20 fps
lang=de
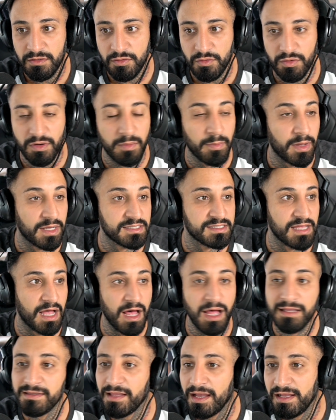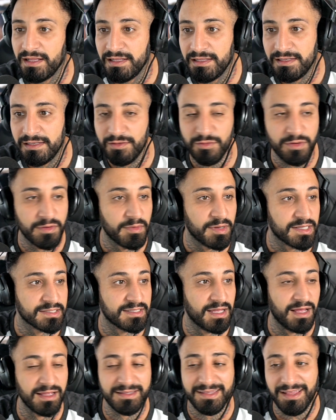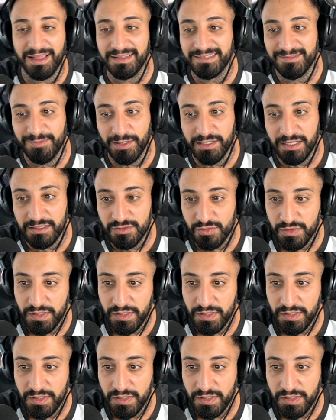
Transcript: Oder machst Haarteil oder machst Haartransplantation.